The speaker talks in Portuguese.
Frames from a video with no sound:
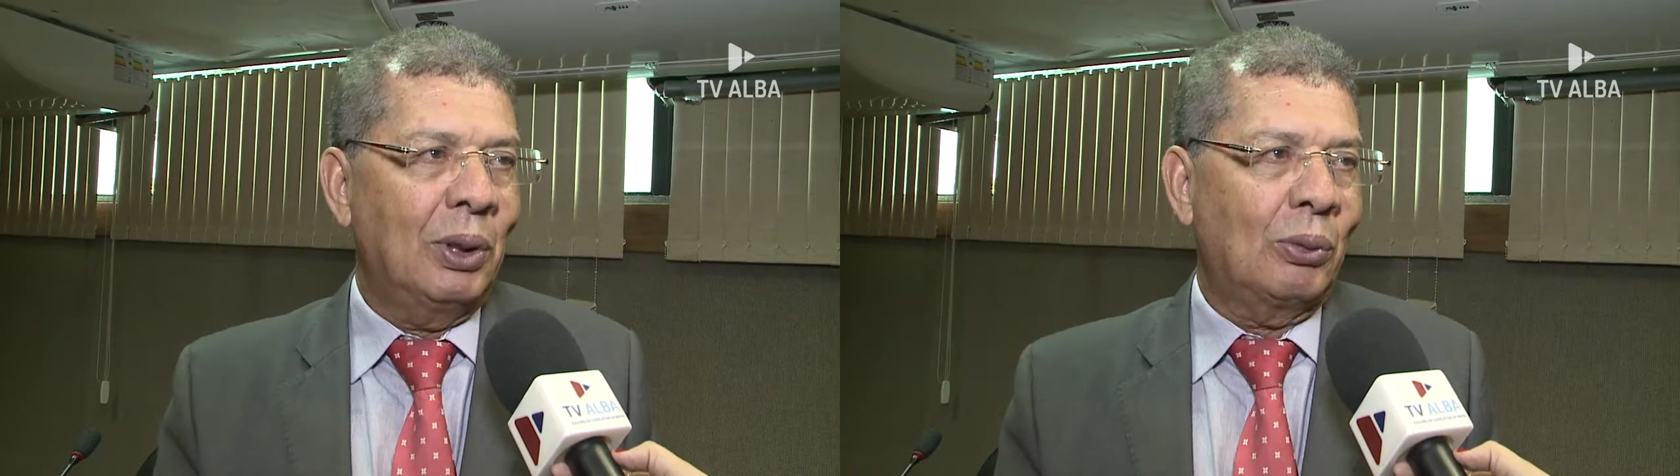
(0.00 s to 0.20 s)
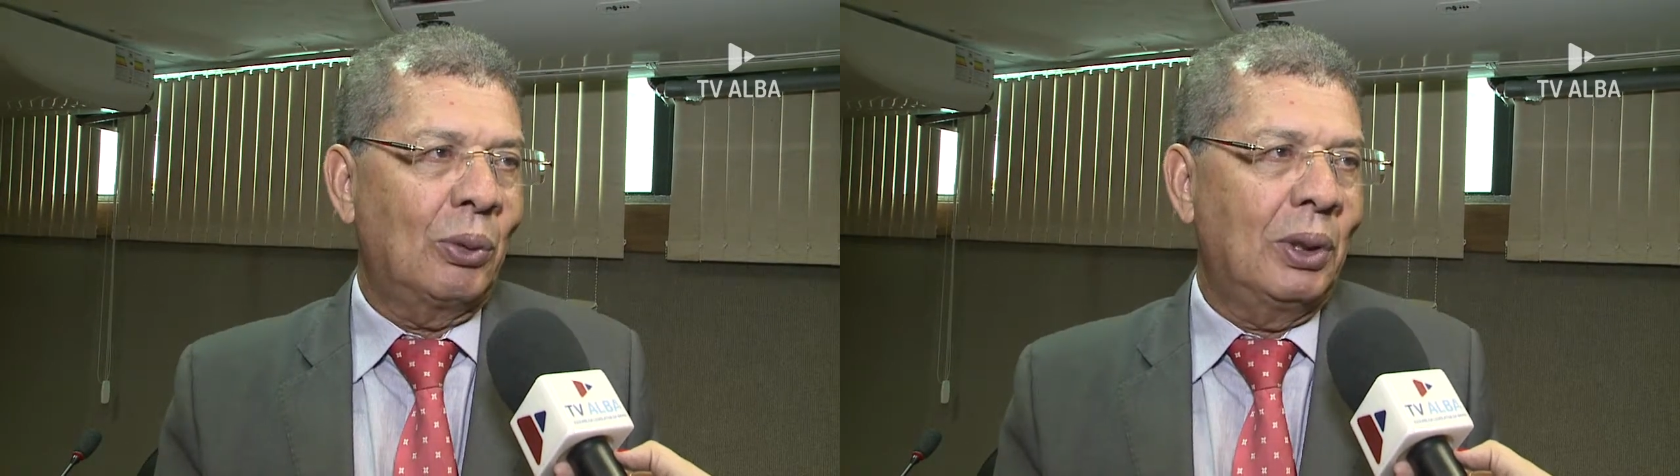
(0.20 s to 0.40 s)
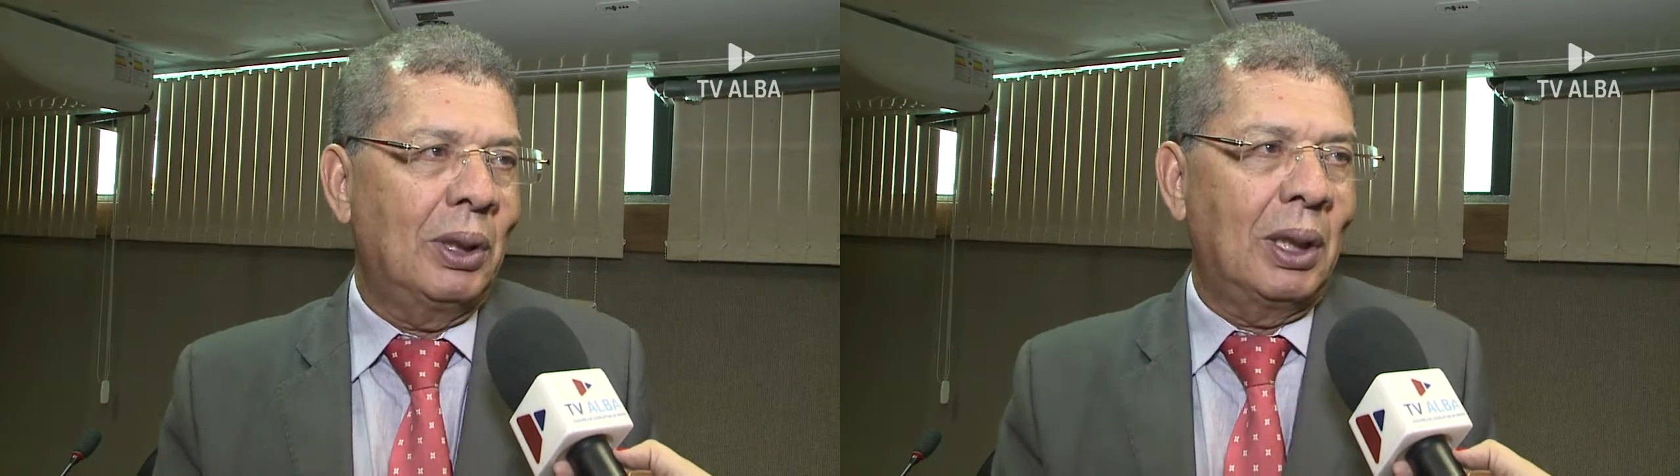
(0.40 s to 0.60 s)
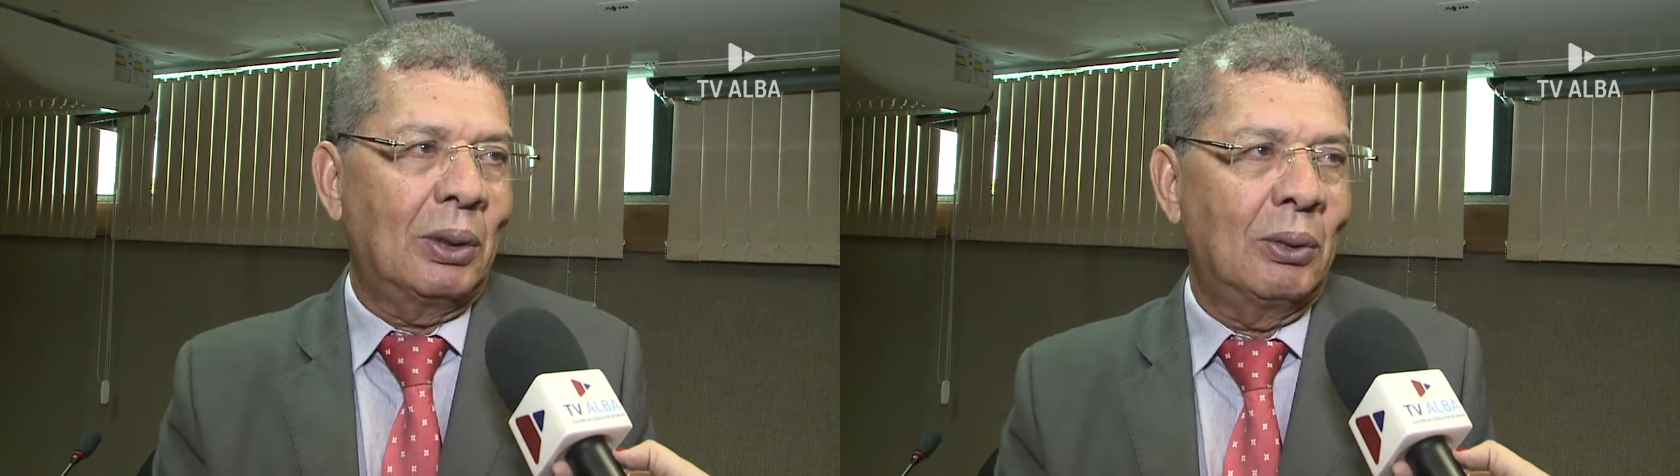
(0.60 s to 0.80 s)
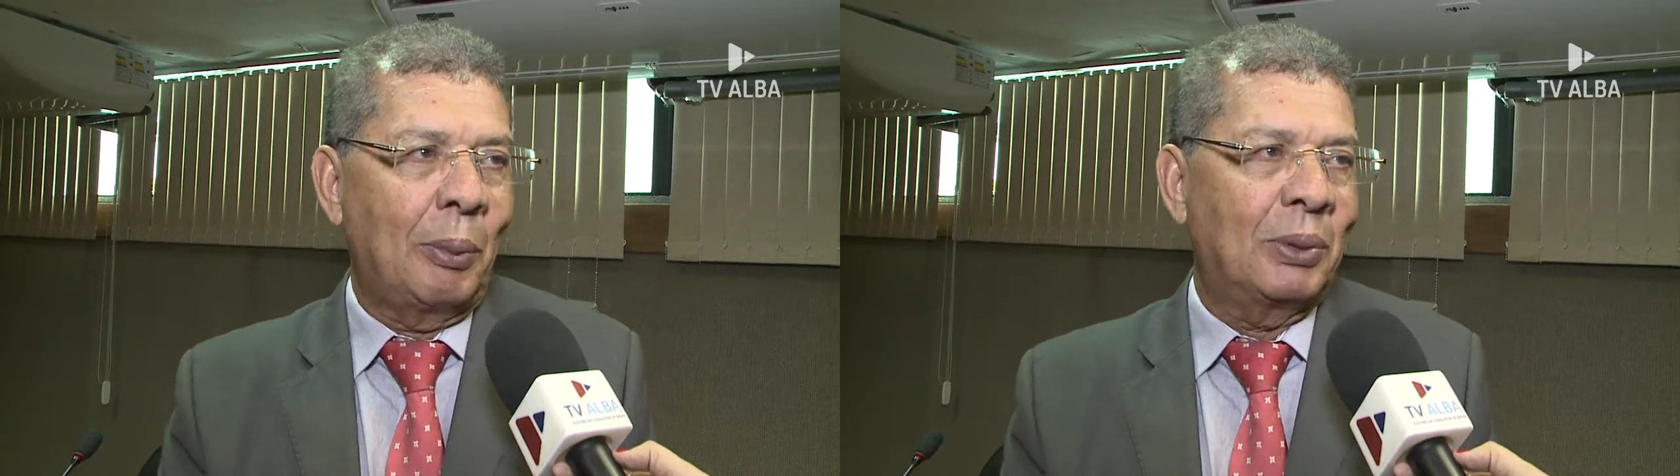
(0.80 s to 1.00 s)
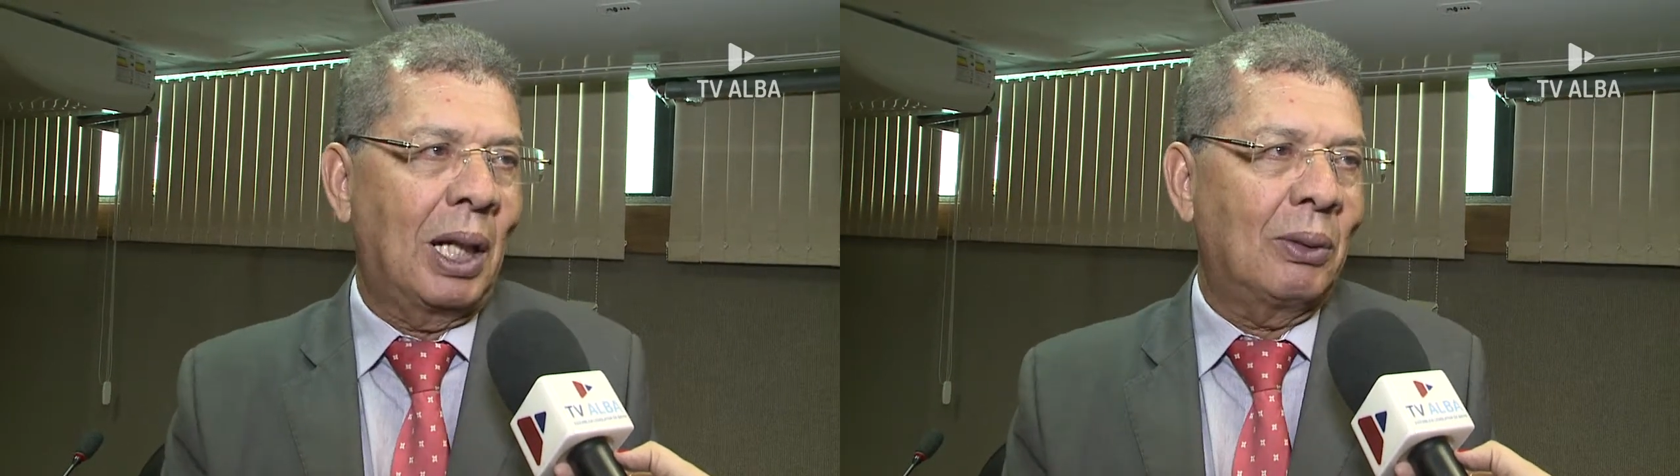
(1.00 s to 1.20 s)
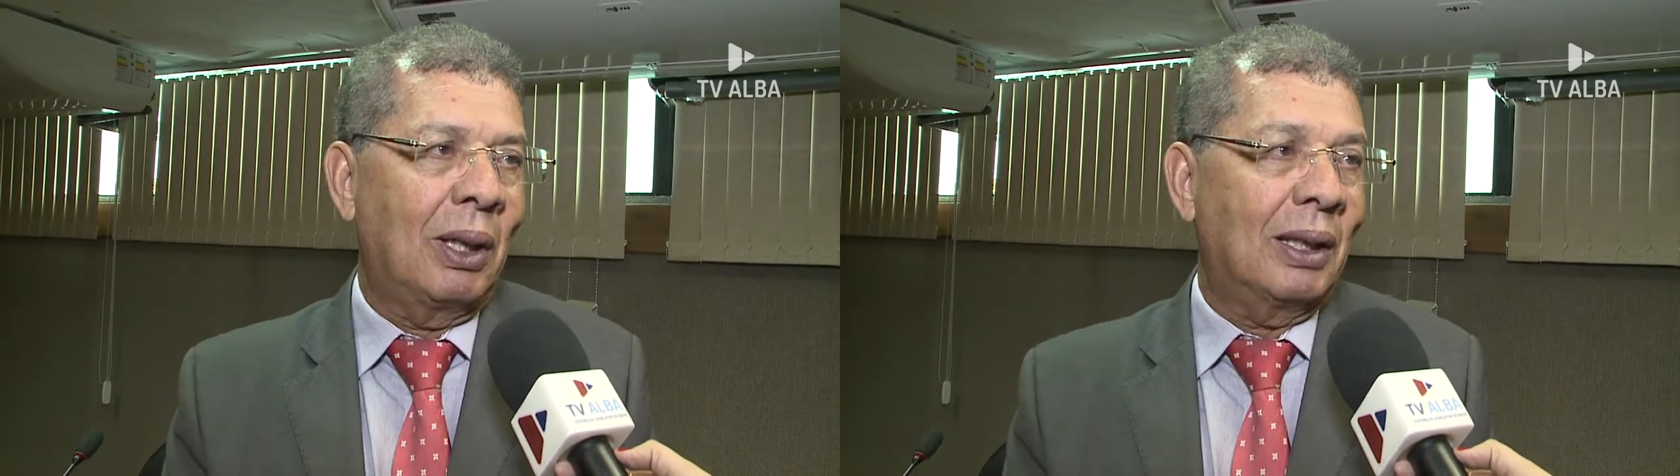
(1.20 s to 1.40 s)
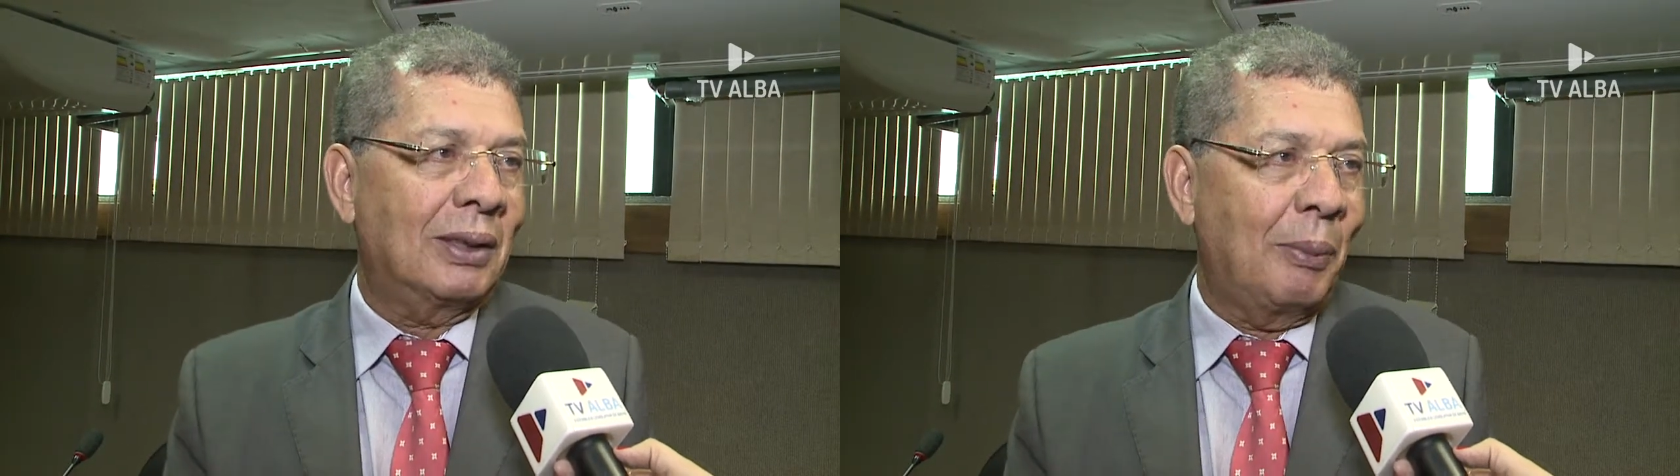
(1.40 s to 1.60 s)
de autoria do deputado
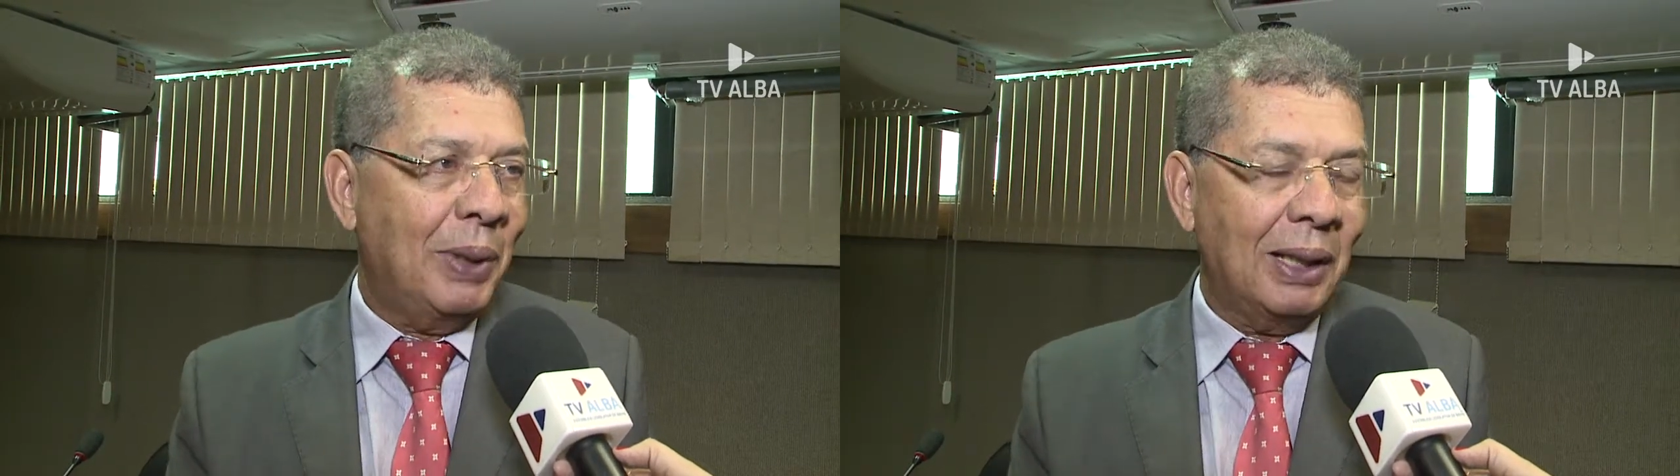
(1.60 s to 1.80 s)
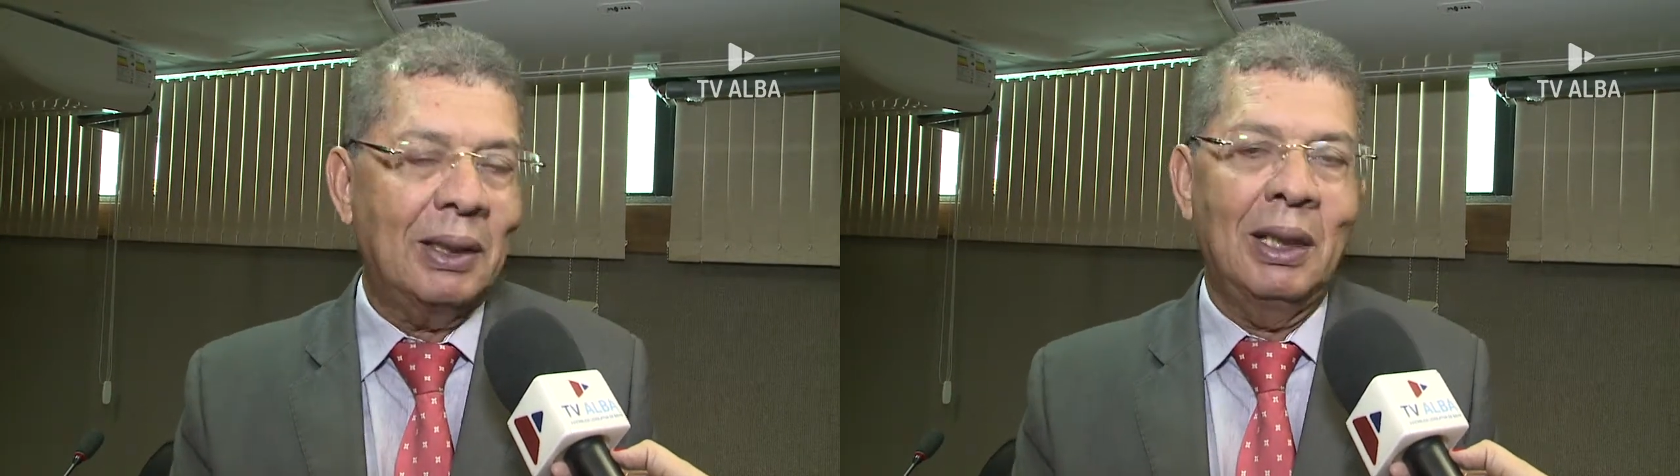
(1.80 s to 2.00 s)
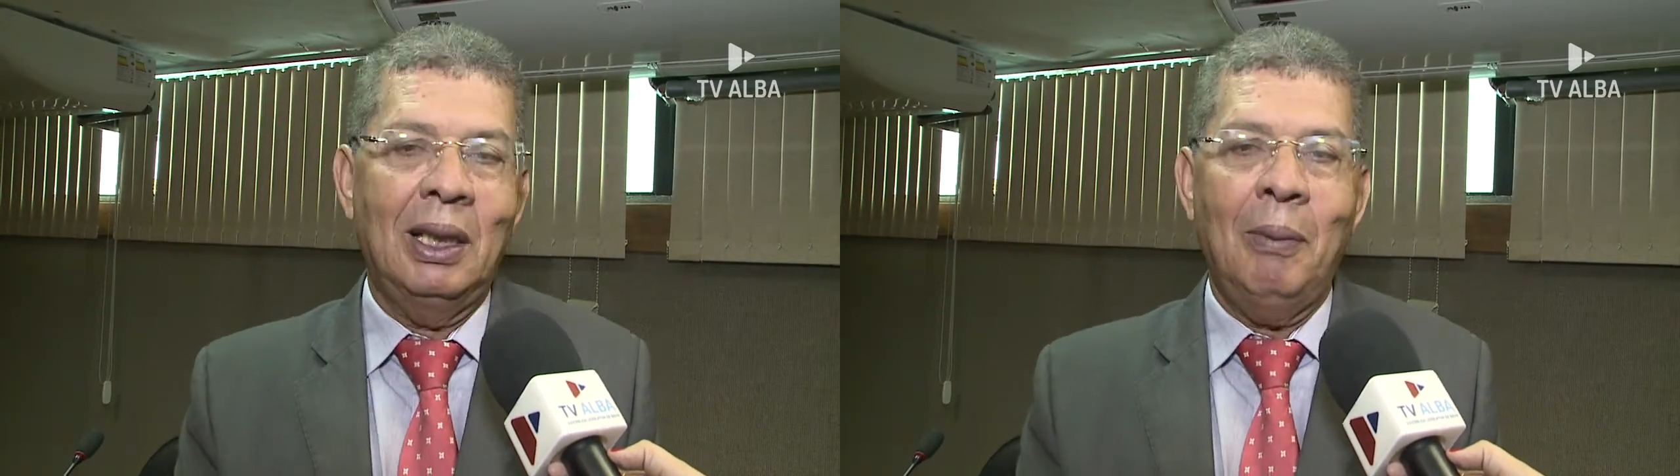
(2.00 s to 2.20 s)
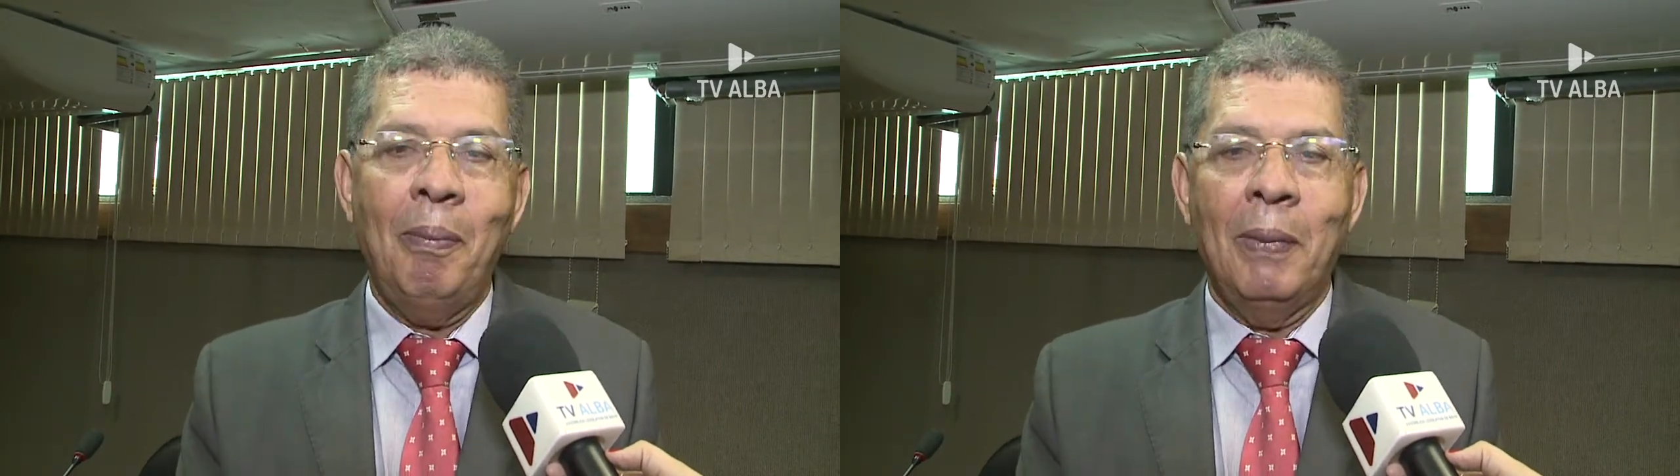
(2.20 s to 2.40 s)
Alex da Piatã,